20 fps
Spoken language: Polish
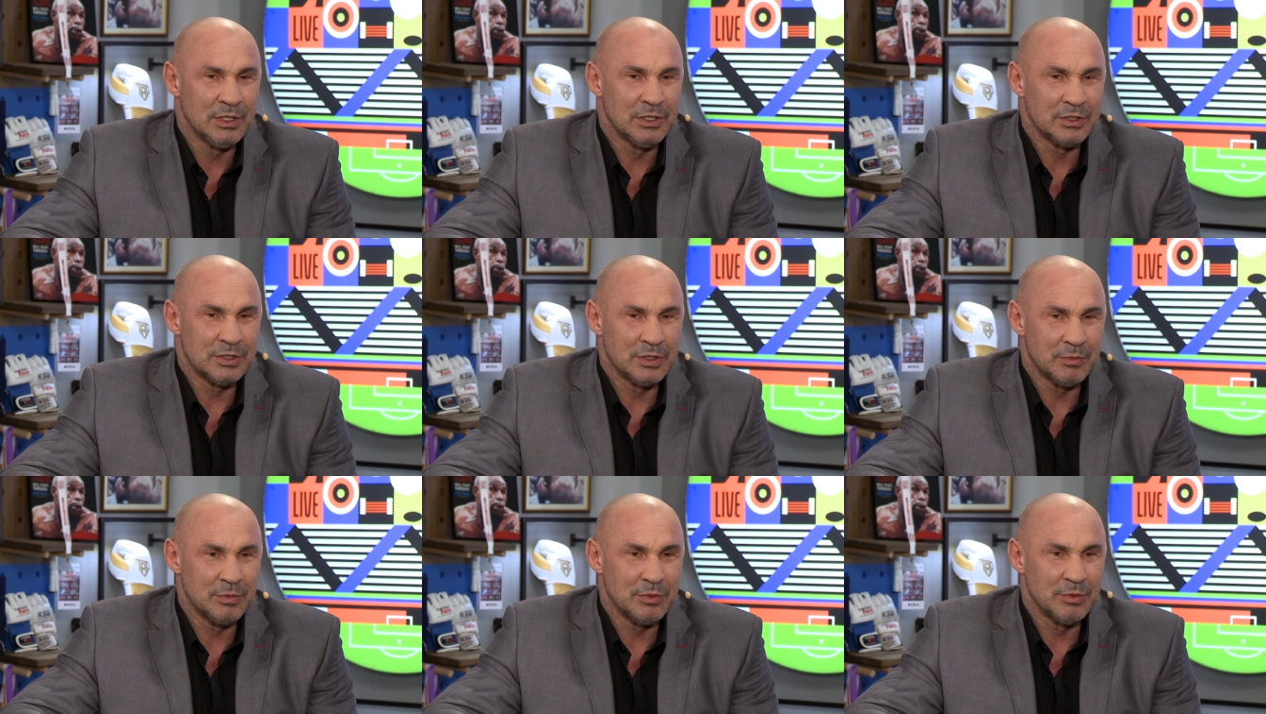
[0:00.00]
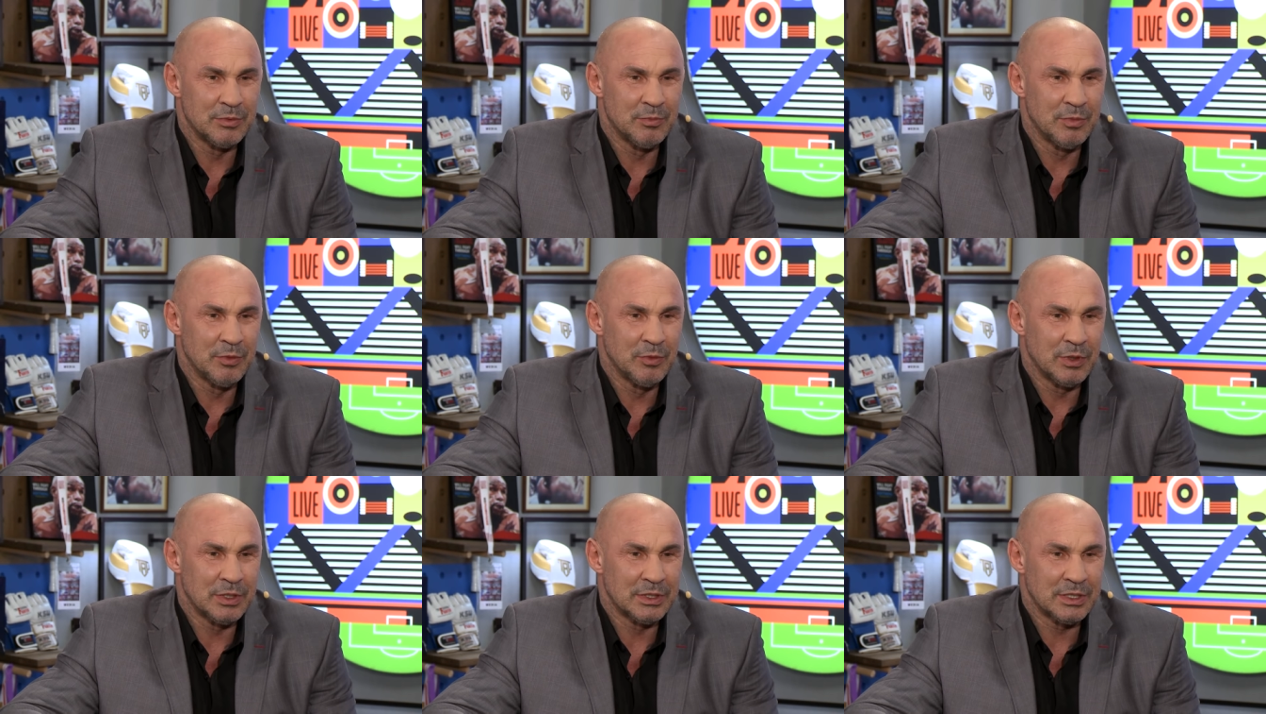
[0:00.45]
żeby
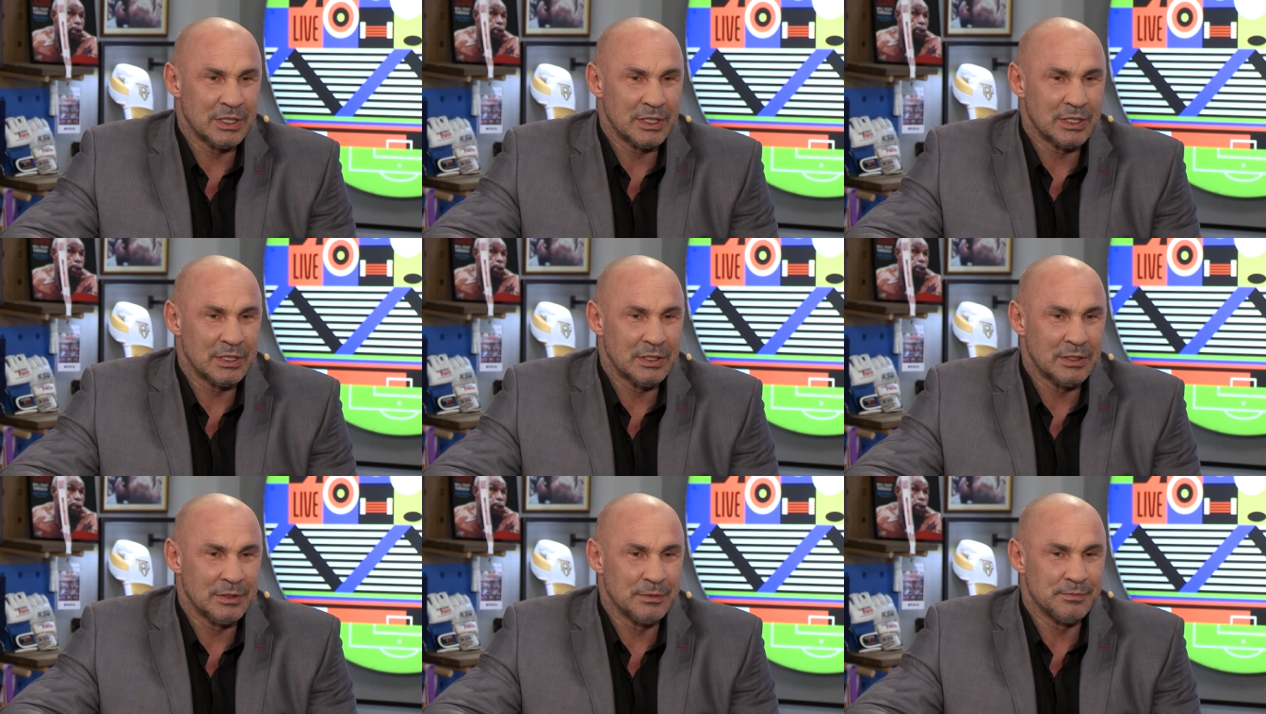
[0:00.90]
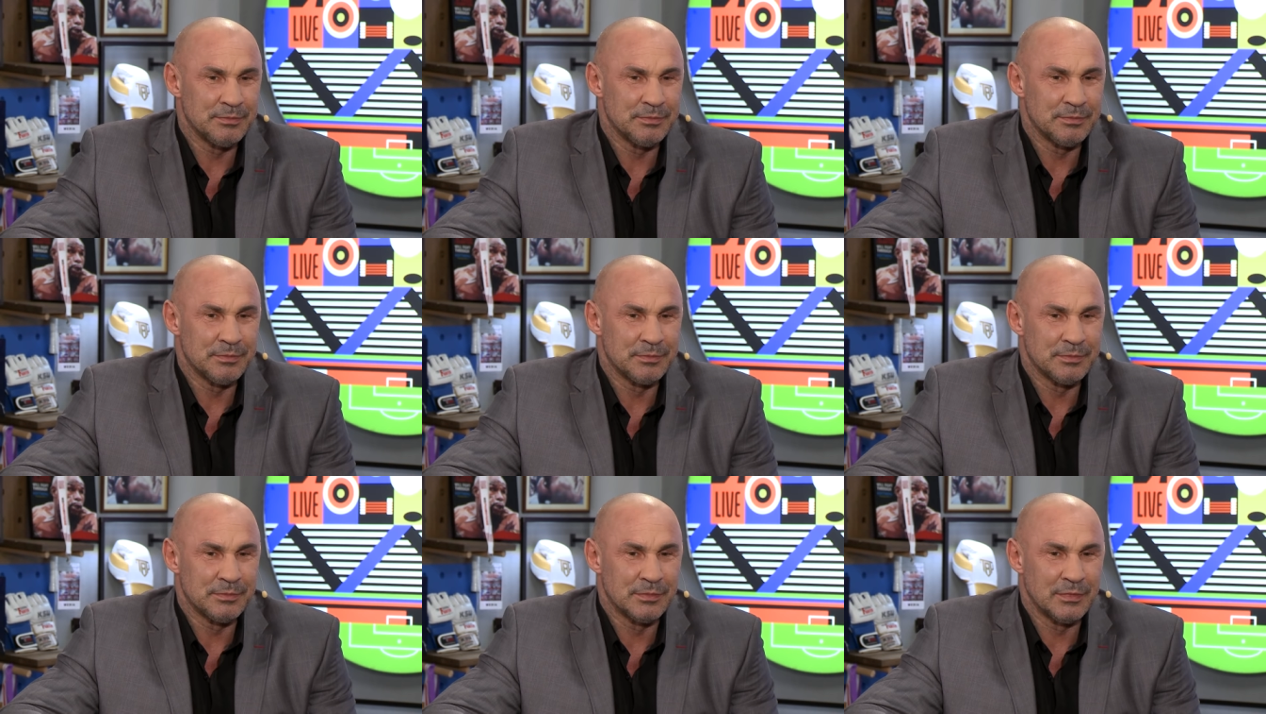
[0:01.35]
była taka
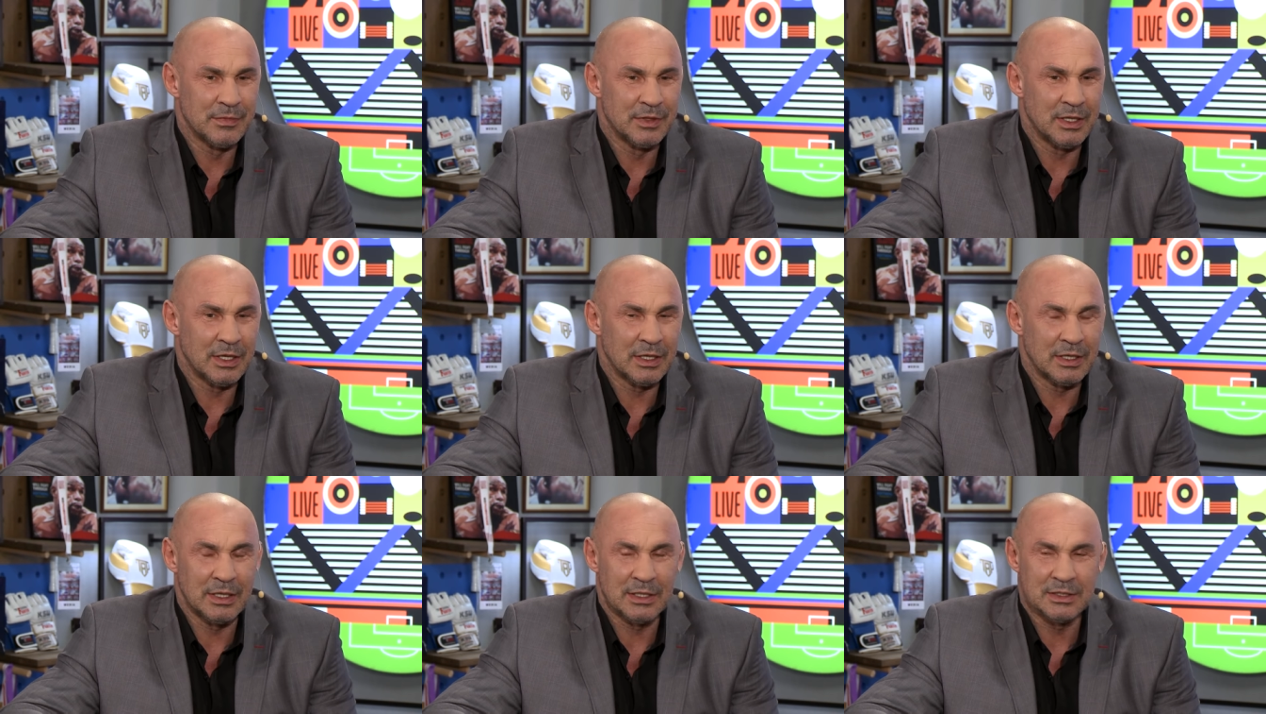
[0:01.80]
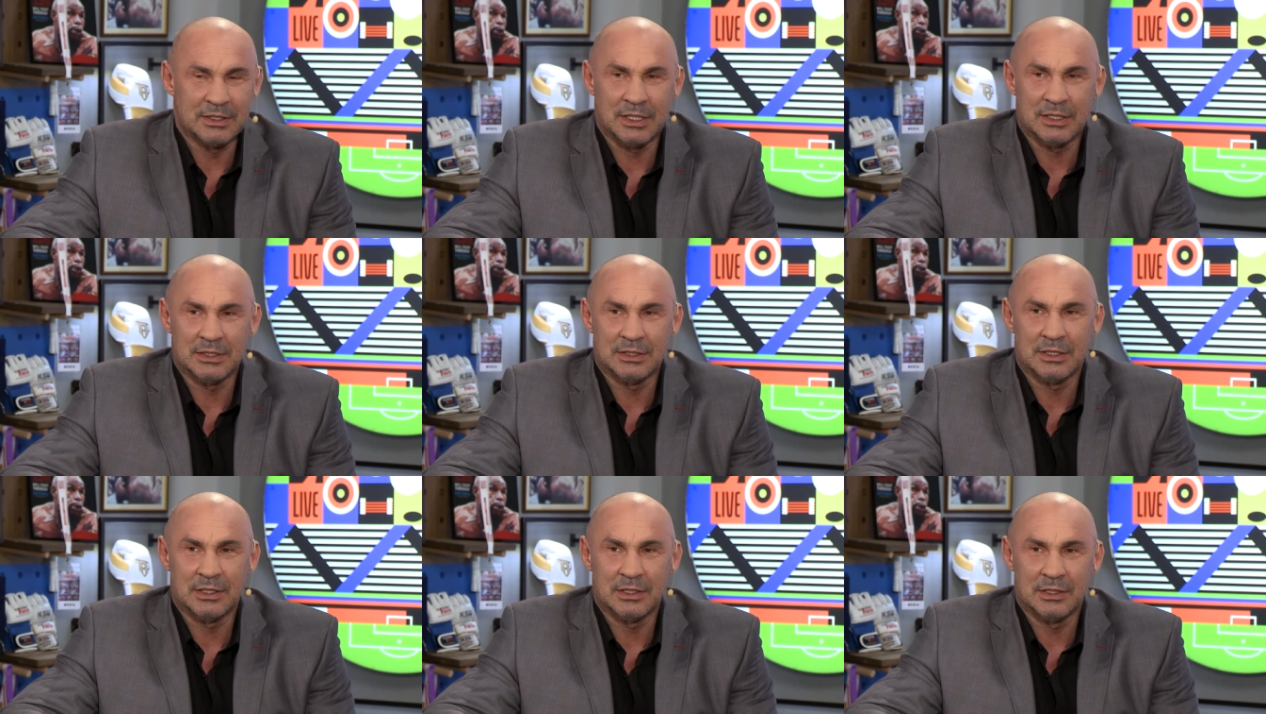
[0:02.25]
mm,
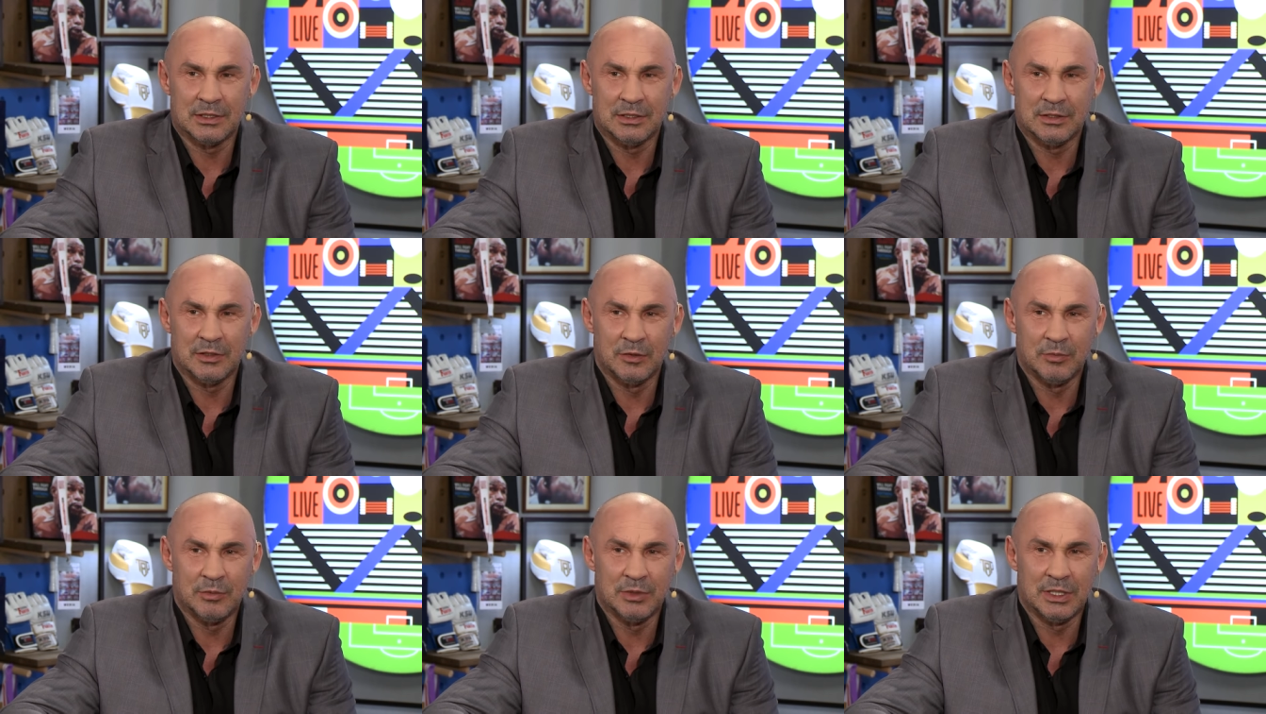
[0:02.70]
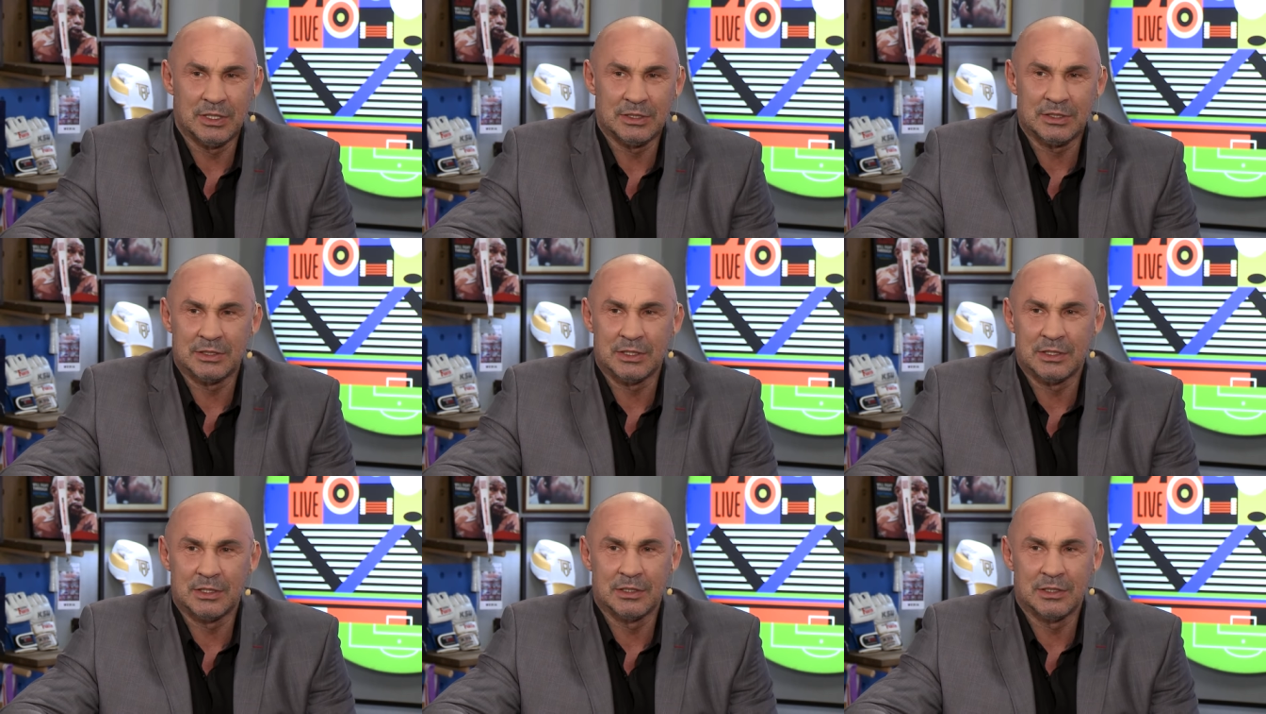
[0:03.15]
deklasacja i
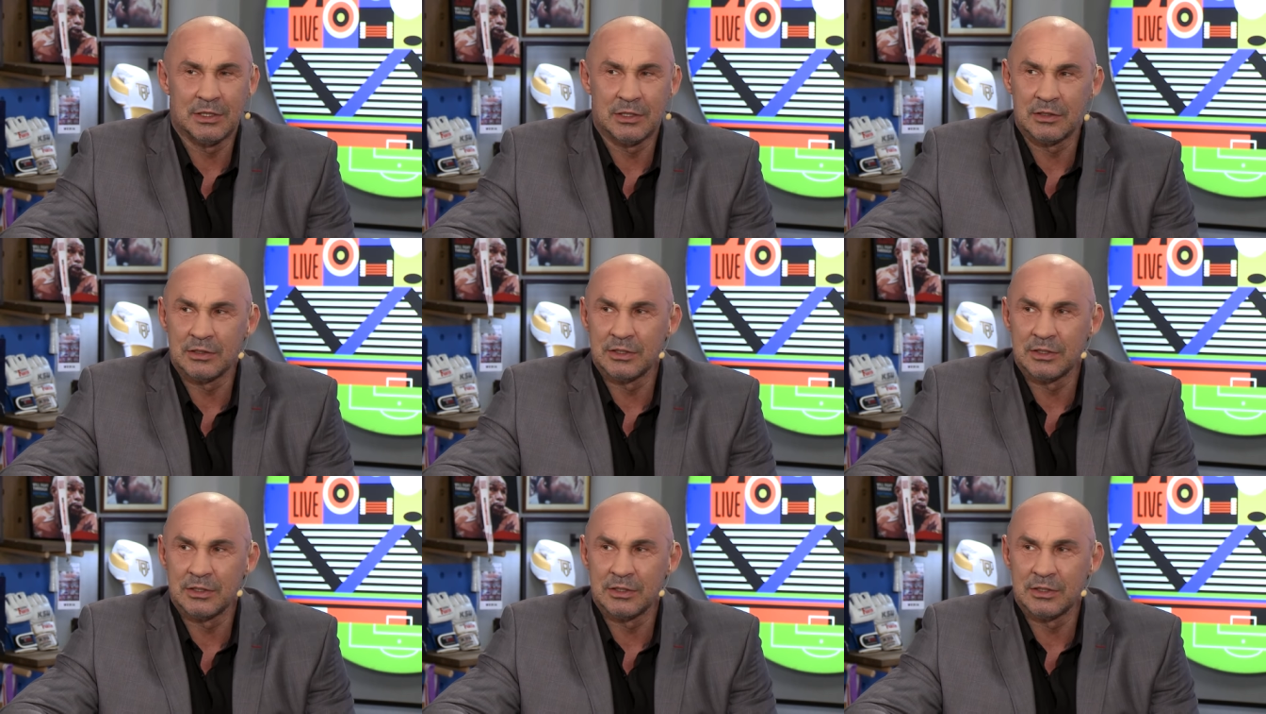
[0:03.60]
dominacja jednego